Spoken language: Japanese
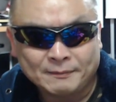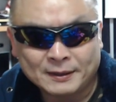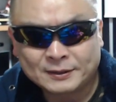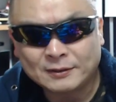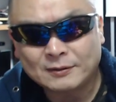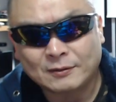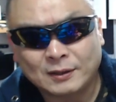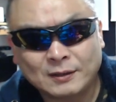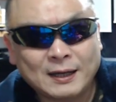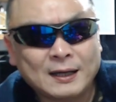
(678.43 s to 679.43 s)
まあ、ちょっと
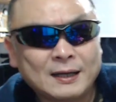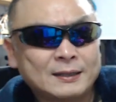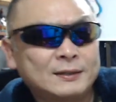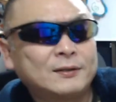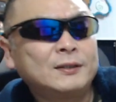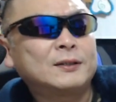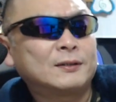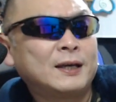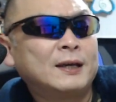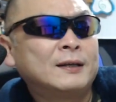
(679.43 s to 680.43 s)
これはひどい
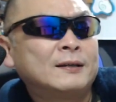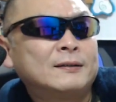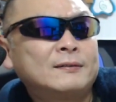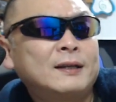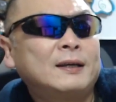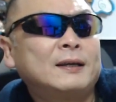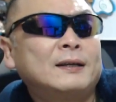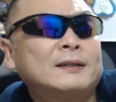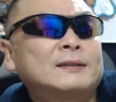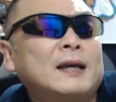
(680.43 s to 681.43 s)
よね。
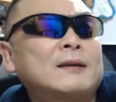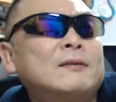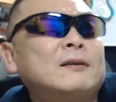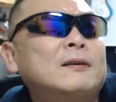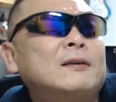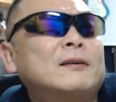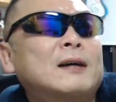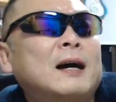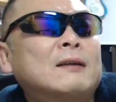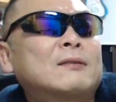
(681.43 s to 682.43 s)
で、在庫
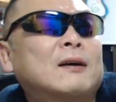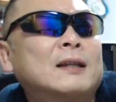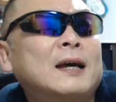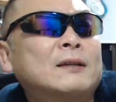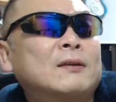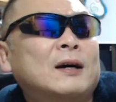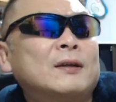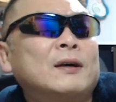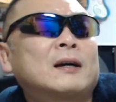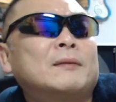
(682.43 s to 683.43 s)
があるとかないと
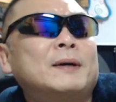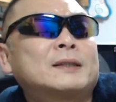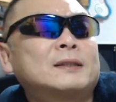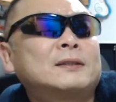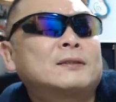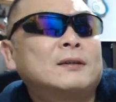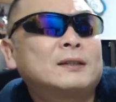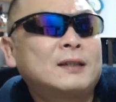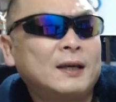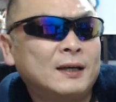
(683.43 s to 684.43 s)
か予約待ちにしてお
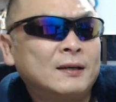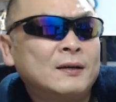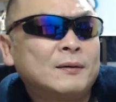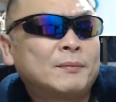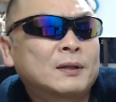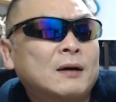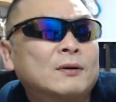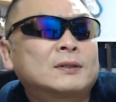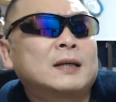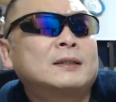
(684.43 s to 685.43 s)
いて、
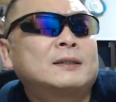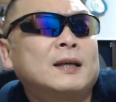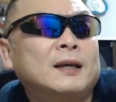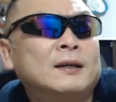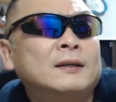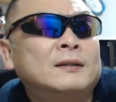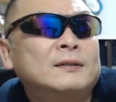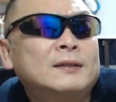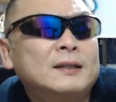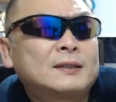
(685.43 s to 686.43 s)
ボタンを押して、
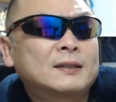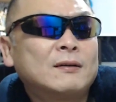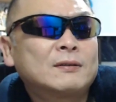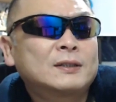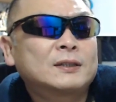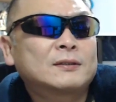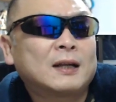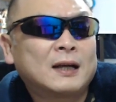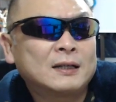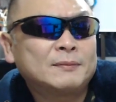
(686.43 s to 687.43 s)
で、違う機種
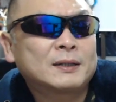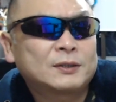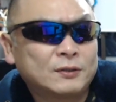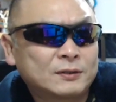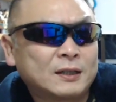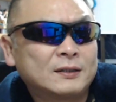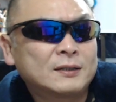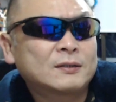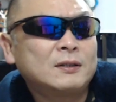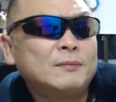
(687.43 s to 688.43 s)
ならありますよって。
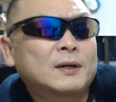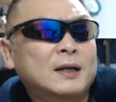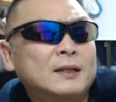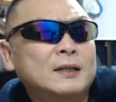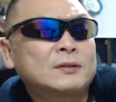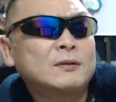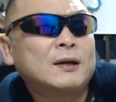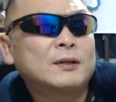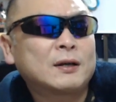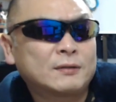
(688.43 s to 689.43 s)
で、それでも借りない人に
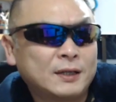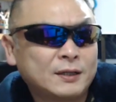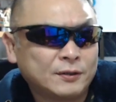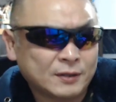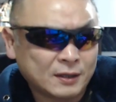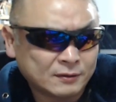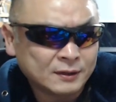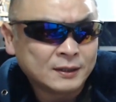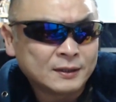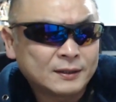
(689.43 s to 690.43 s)
は予約できるようになる。
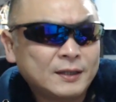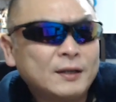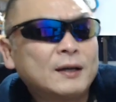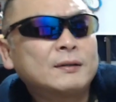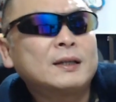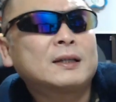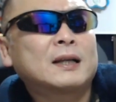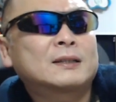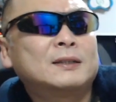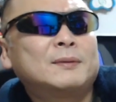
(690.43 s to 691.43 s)
で、予約でき
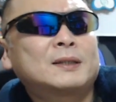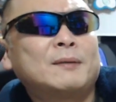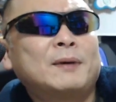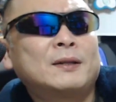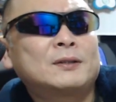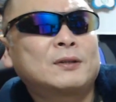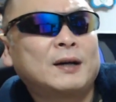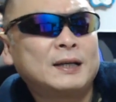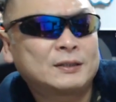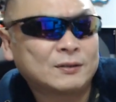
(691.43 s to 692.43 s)
たらすいません、前の人
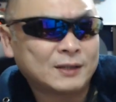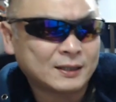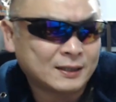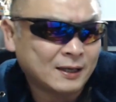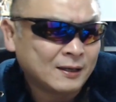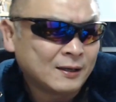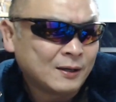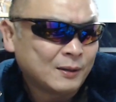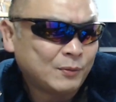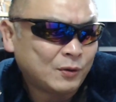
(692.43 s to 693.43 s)
が延長でって。
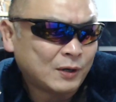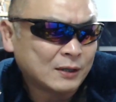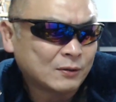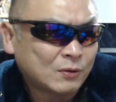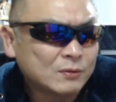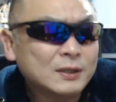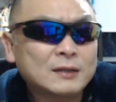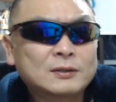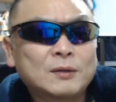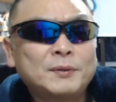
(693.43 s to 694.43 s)
もう、あの、こん
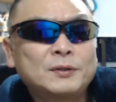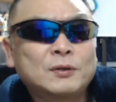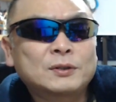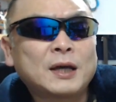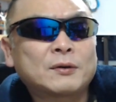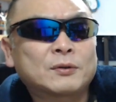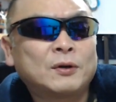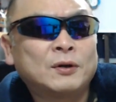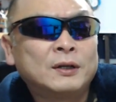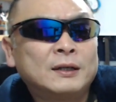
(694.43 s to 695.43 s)
なクソめんどくさいこと
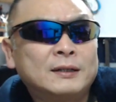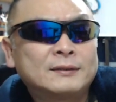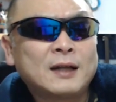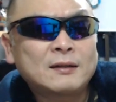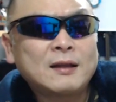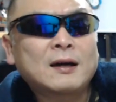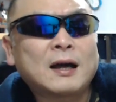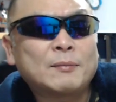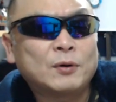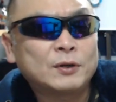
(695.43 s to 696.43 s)
を何段
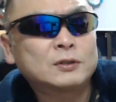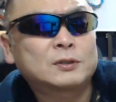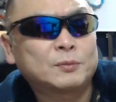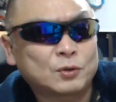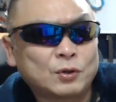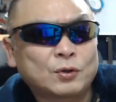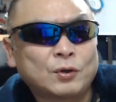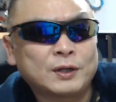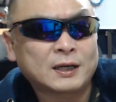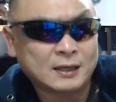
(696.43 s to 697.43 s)
階もいくつも乗り
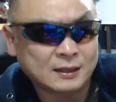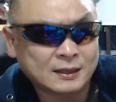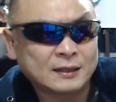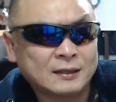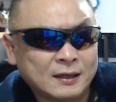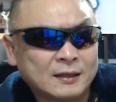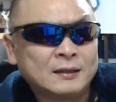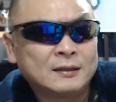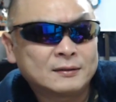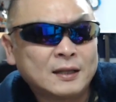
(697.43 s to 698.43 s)
越えなきゃなんないね。
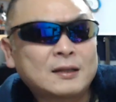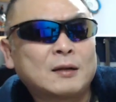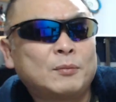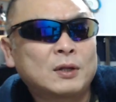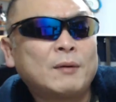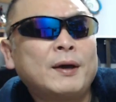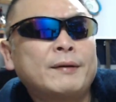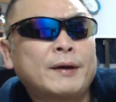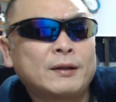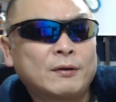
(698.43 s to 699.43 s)
だったら
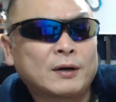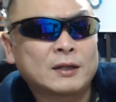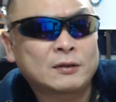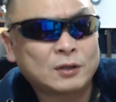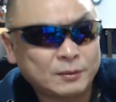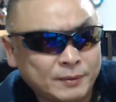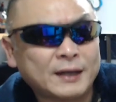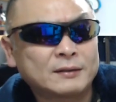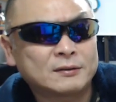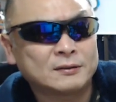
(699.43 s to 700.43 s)
モナイフ f イの方が手っ取り
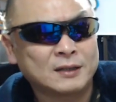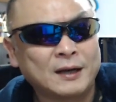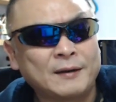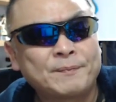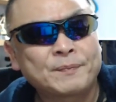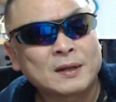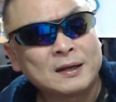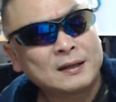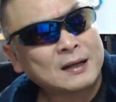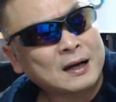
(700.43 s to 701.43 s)
払いっていうね。
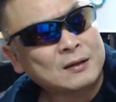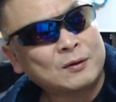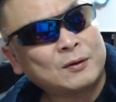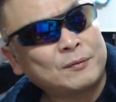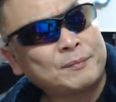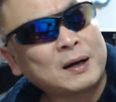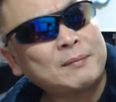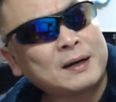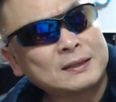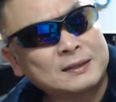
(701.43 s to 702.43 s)
なんかあの、
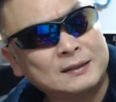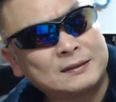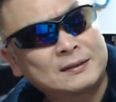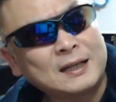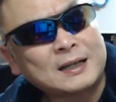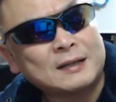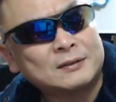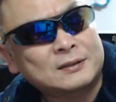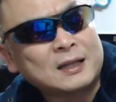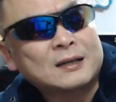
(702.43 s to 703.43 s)
バカバカしい。誰か
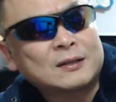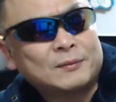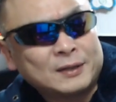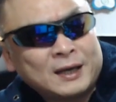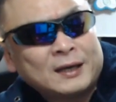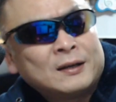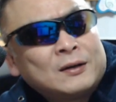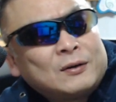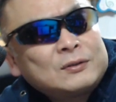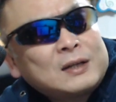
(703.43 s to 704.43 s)
言っちゃったけどもね、
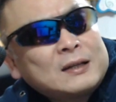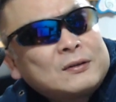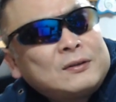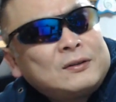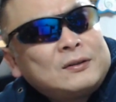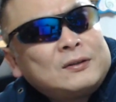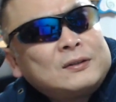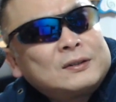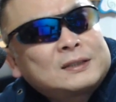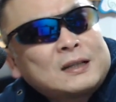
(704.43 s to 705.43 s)
本当あ
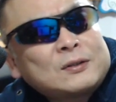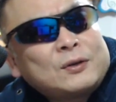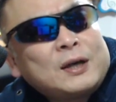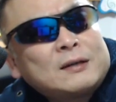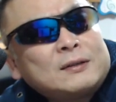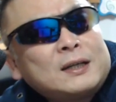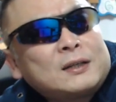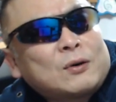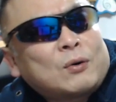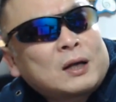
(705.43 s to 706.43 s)
の、ちゃんと予約で
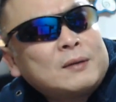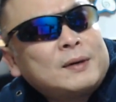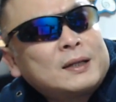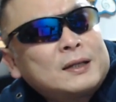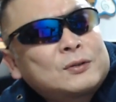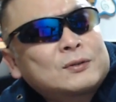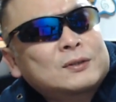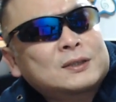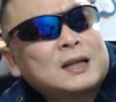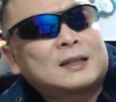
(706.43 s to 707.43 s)
きてお金まで引き
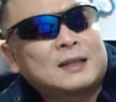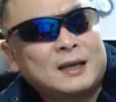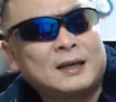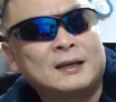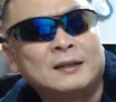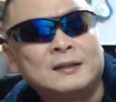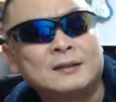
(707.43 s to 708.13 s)
落とされて、